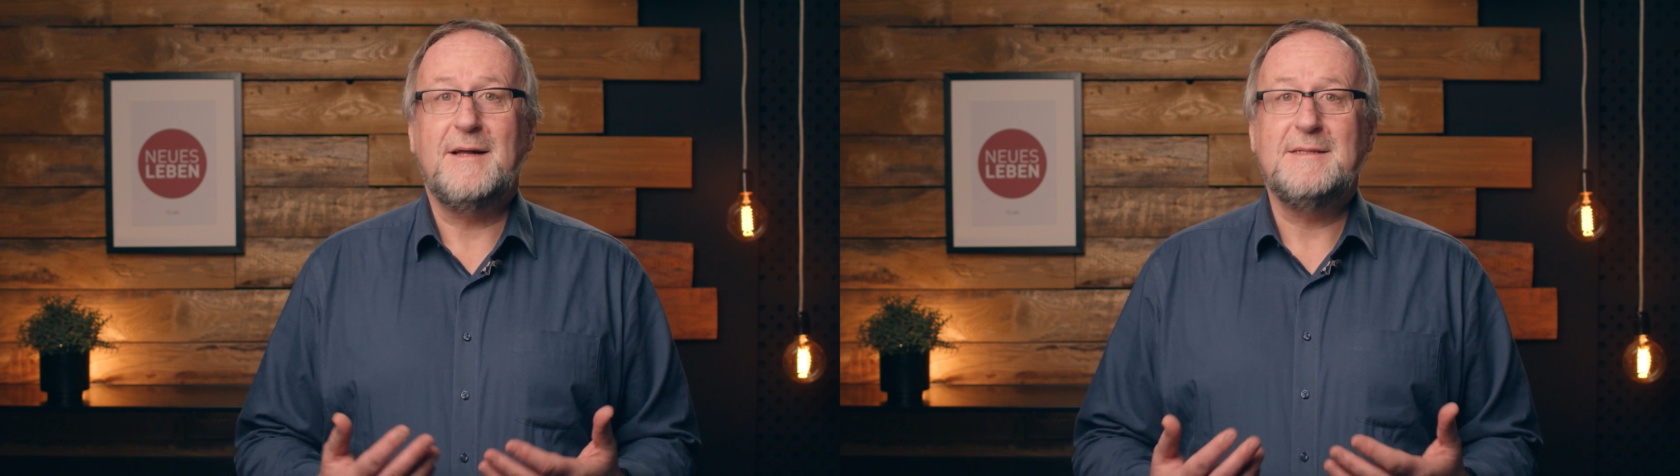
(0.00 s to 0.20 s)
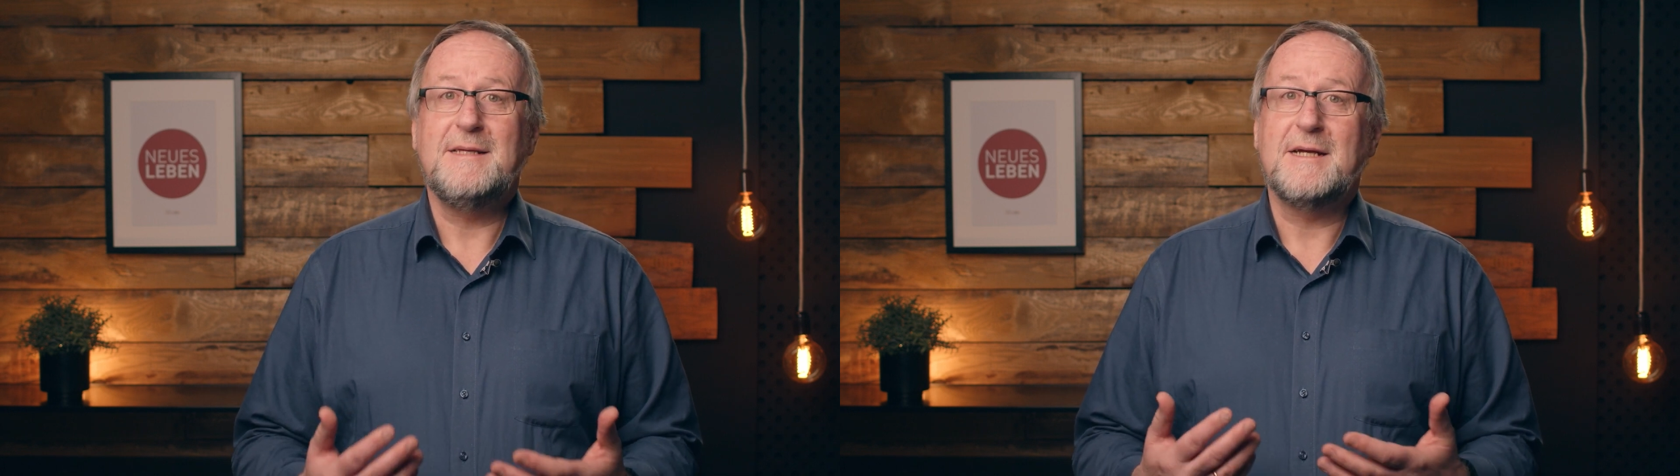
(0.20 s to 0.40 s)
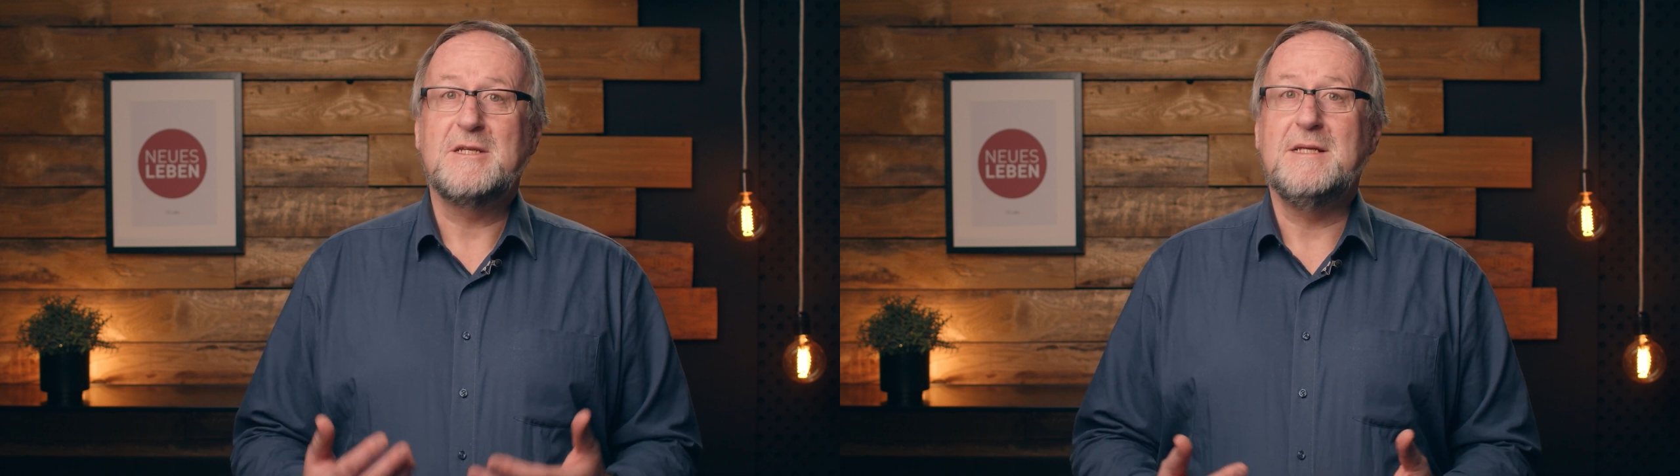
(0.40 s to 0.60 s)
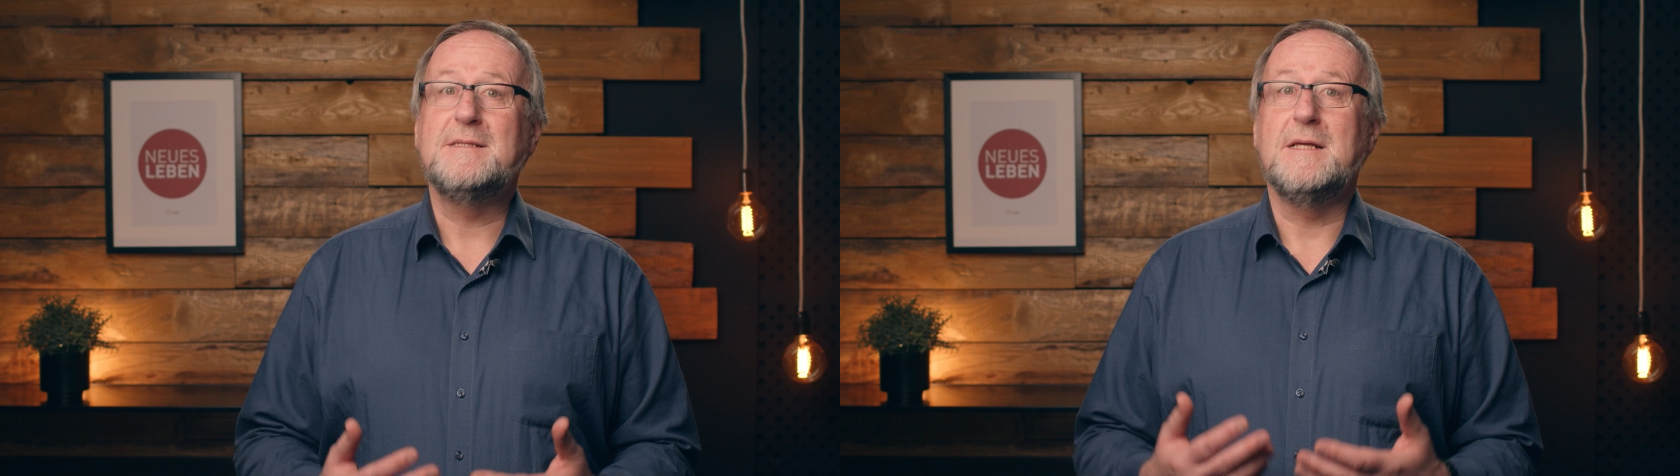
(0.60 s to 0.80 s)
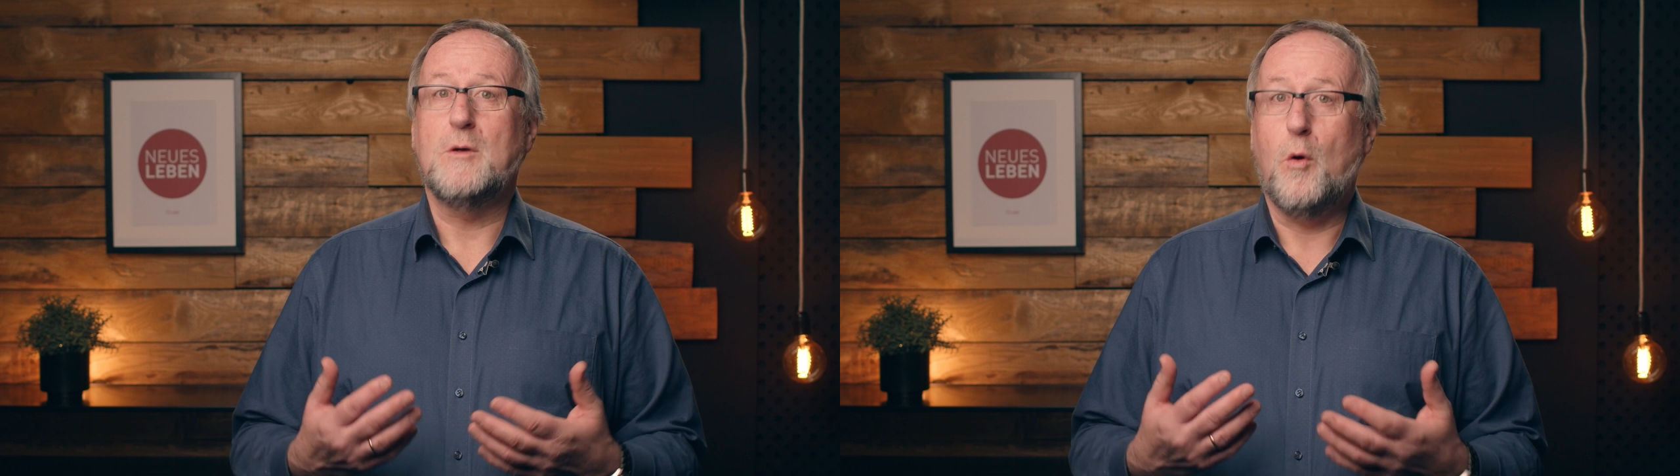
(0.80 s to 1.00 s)
weil sie ja
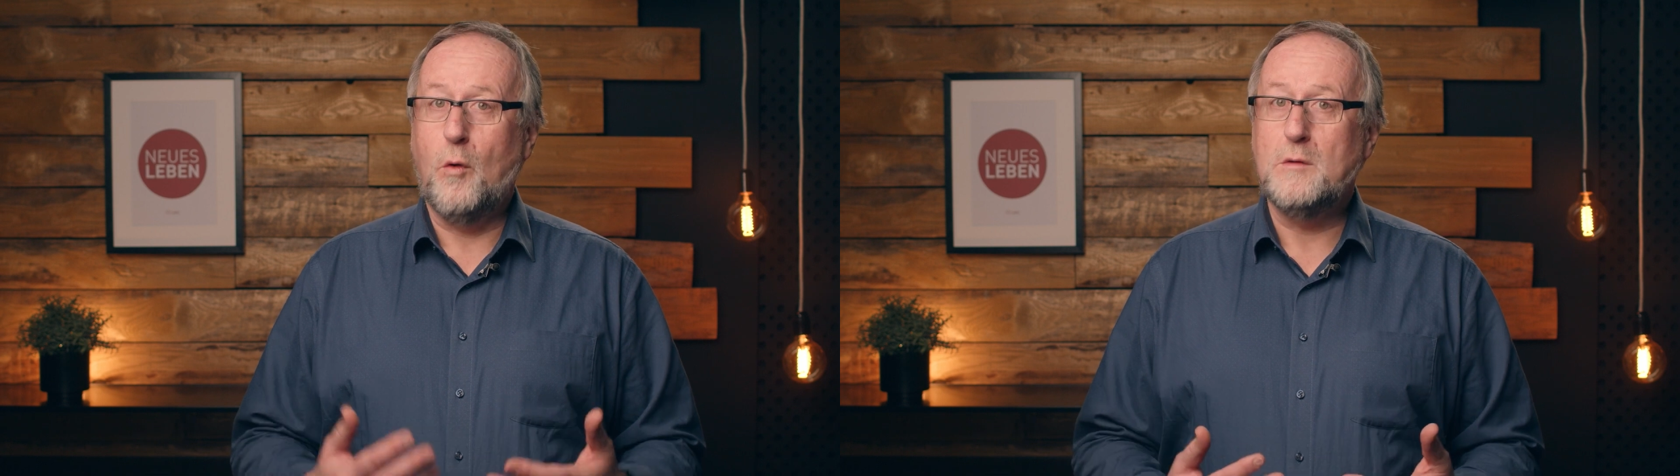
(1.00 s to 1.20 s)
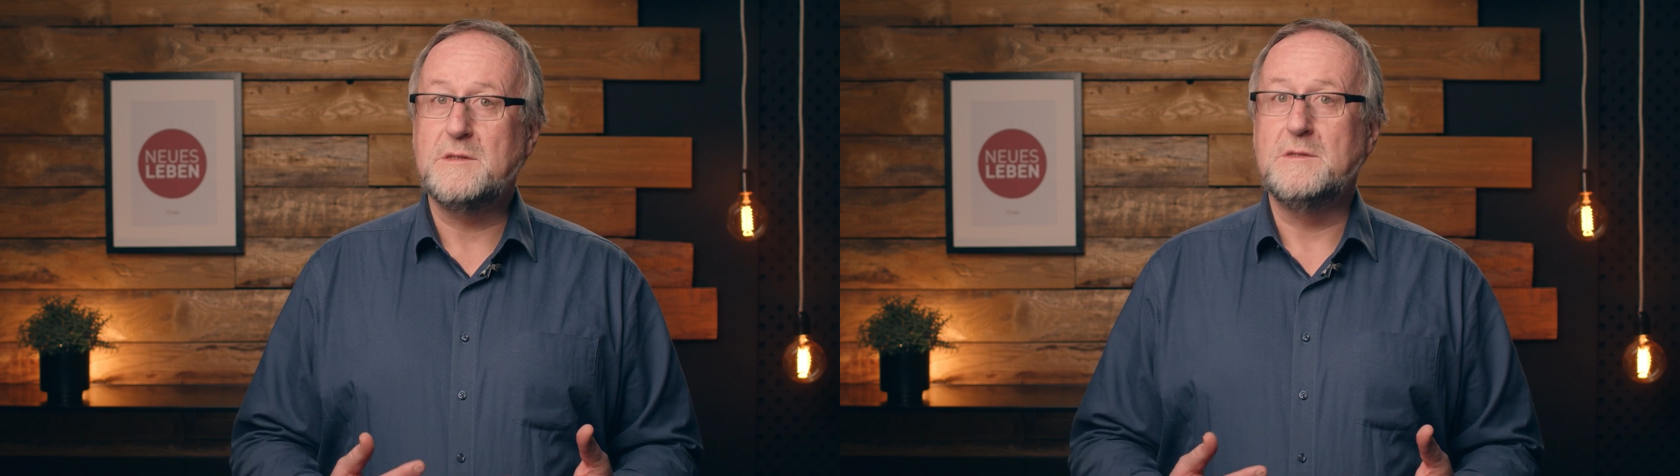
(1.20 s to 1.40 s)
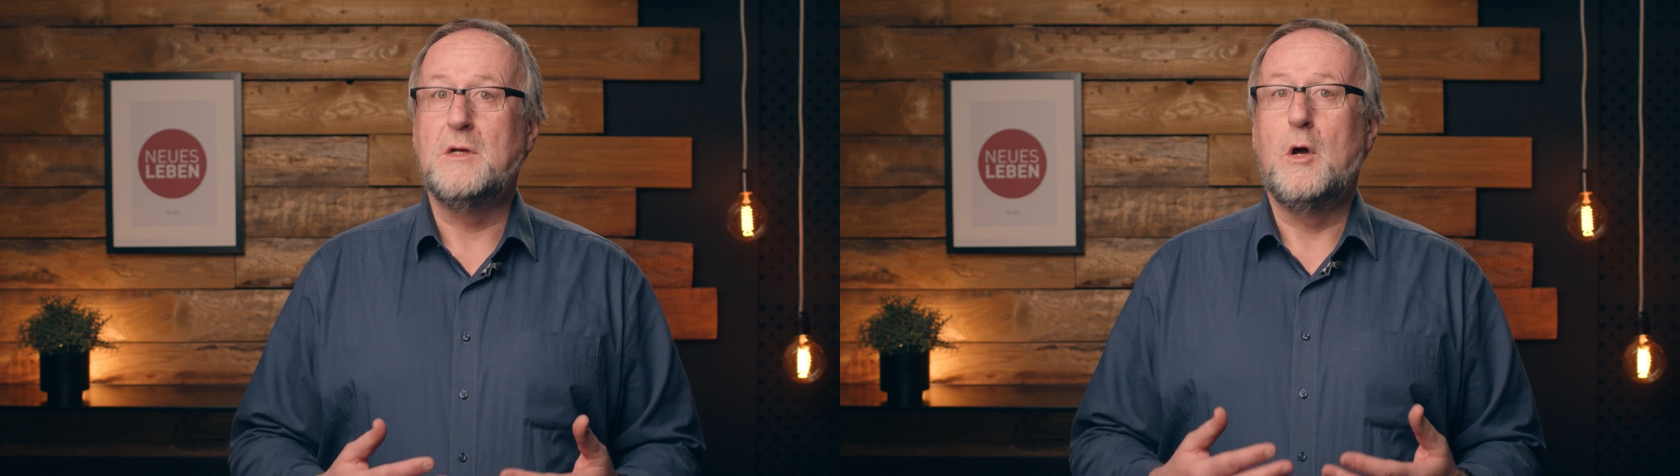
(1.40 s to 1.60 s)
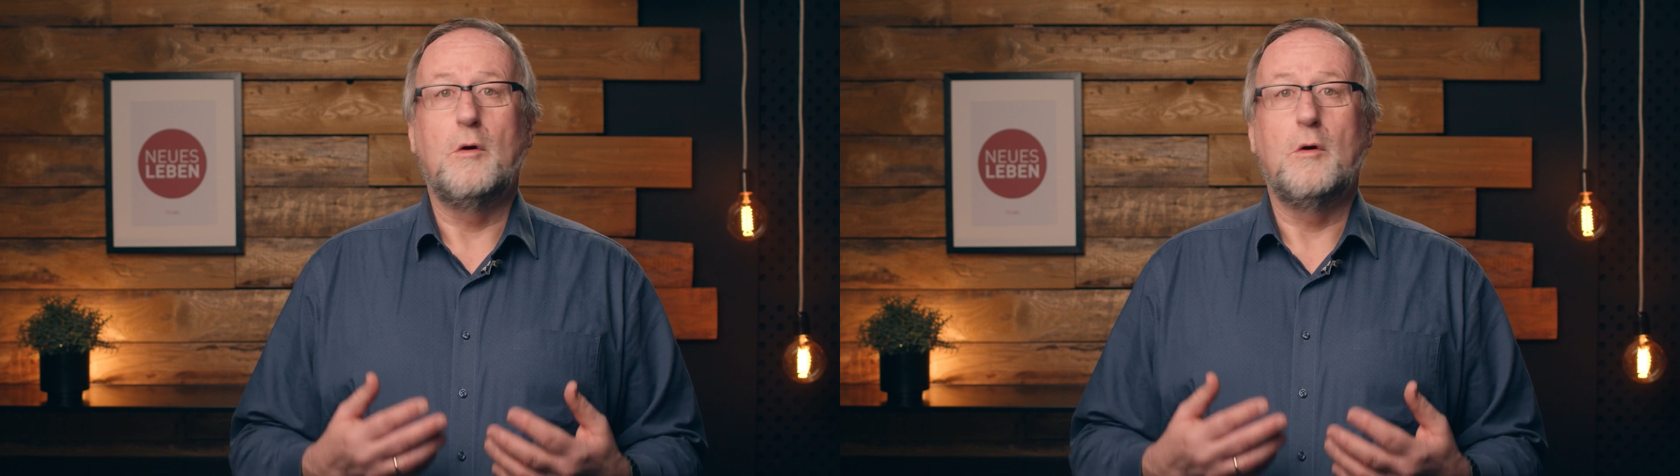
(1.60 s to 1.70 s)
schließlich Hosen